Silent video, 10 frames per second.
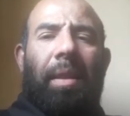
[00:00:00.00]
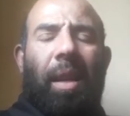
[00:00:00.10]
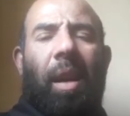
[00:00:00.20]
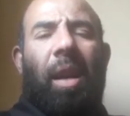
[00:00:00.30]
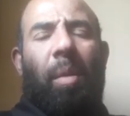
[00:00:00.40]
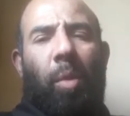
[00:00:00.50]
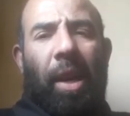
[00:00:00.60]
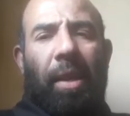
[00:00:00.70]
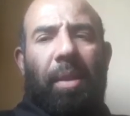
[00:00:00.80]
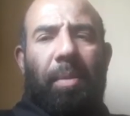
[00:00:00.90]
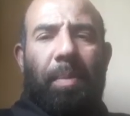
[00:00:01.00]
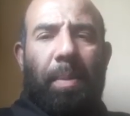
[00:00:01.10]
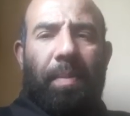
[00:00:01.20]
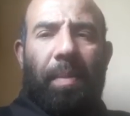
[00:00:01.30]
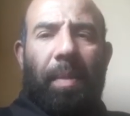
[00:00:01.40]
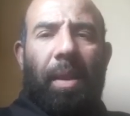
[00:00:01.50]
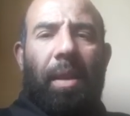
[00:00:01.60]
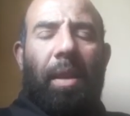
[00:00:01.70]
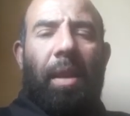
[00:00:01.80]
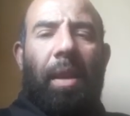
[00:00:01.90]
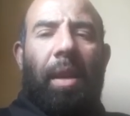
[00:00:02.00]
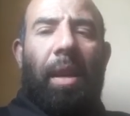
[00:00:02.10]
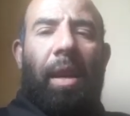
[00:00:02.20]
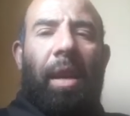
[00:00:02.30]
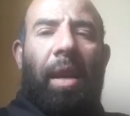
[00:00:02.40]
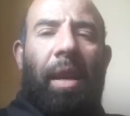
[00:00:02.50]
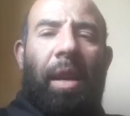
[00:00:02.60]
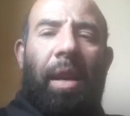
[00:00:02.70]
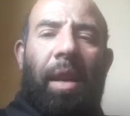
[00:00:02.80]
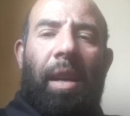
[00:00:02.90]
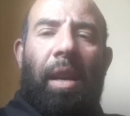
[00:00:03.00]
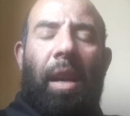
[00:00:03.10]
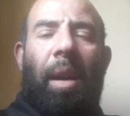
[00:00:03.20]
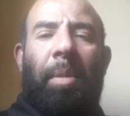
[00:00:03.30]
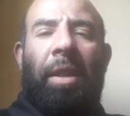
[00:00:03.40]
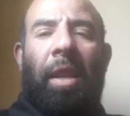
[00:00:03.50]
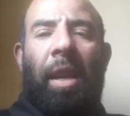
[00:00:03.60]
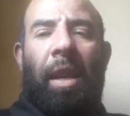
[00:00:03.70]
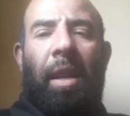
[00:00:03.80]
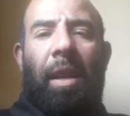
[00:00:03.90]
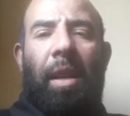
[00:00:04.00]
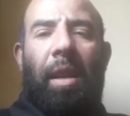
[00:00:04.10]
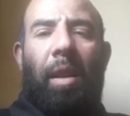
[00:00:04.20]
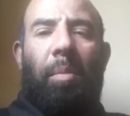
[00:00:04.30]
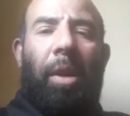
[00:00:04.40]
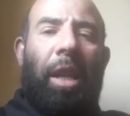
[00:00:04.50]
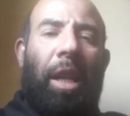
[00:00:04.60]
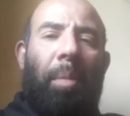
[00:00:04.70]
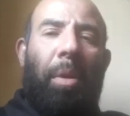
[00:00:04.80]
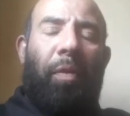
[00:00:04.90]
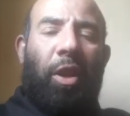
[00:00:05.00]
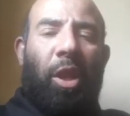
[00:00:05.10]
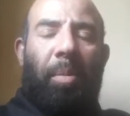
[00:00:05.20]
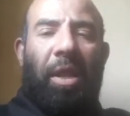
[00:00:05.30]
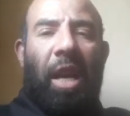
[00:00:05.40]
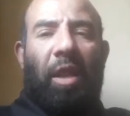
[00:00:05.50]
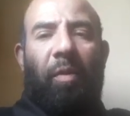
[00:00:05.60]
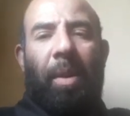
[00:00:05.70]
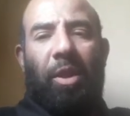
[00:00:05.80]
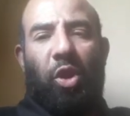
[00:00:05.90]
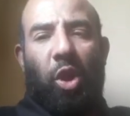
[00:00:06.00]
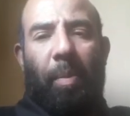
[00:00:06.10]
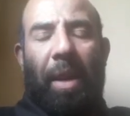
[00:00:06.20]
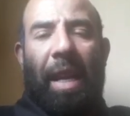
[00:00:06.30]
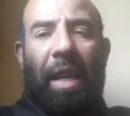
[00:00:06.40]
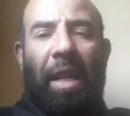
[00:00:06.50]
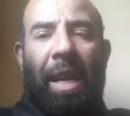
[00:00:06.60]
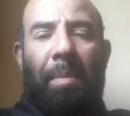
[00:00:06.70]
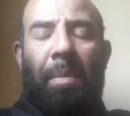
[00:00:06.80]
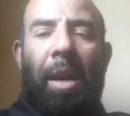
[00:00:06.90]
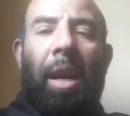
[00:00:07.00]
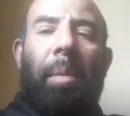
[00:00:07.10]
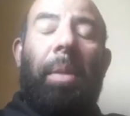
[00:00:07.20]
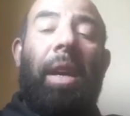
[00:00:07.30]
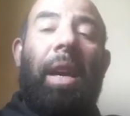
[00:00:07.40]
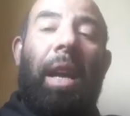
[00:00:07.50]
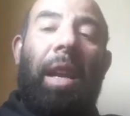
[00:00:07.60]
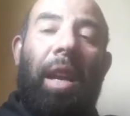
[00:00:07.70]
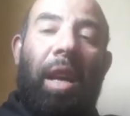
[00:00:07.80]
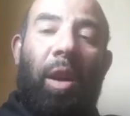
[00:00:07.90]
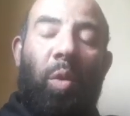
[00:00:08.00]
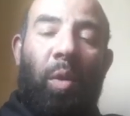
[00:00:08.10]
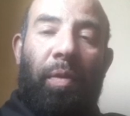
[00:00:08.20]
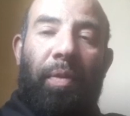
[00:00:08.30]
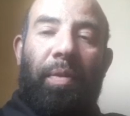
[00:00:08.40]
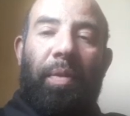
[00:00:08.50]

دي رقم واحد آه رقم اتنين برضك البي فاكتور بيتحط في مية الشرب للأغنام بيخلي الخروف